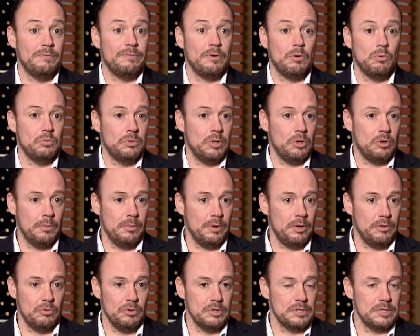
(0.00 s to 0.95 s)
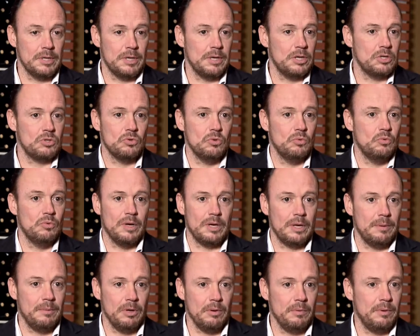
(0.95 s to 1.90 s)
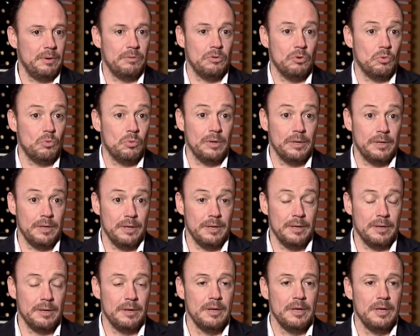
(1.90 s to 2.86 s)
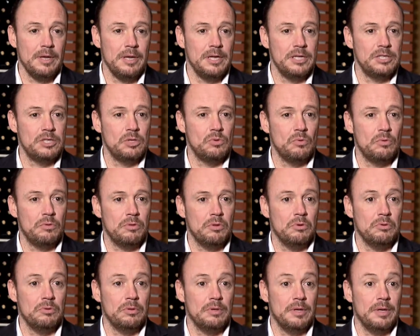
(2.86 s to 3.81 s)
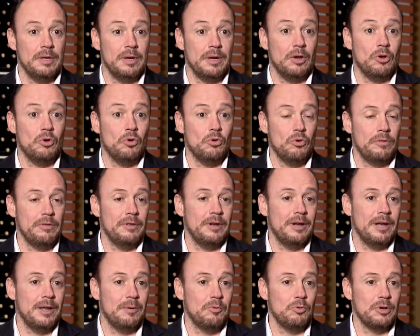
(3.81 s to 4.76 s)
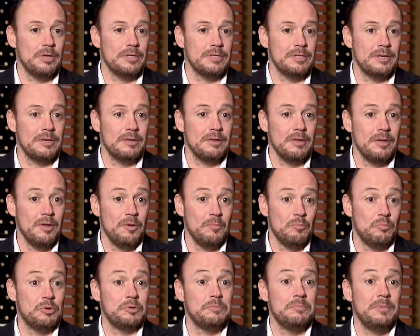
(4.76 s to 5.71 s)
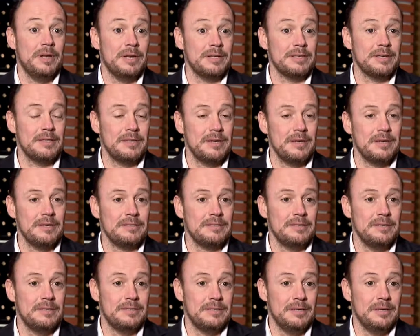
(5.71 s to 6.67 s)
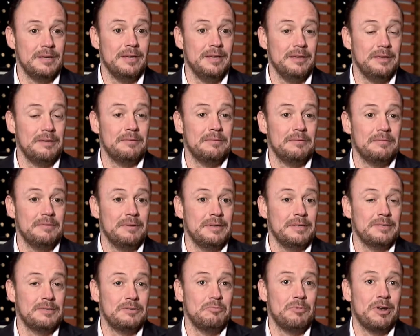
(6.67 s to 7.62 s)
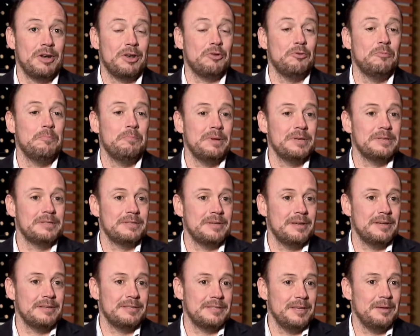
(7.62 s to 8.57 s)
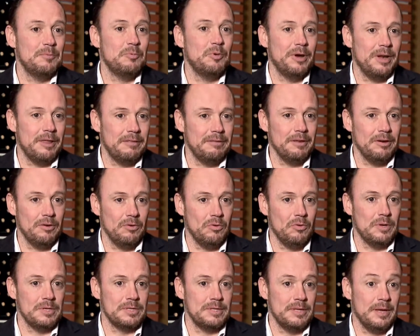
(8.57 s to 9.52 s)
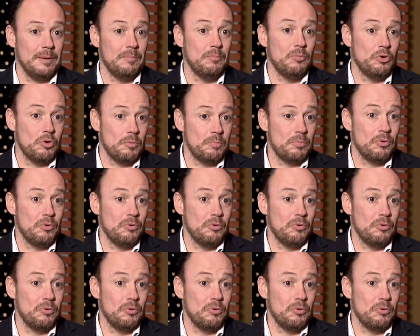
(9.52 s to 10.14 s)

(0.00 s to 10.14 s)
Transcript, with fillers: facultad de comercio en este caso, una cámara de comercio, cualquier institución te reconoce la labor hecha, pues miras atrás y sí que es una recompensa a este buen hacer, ¿no? a este amor por,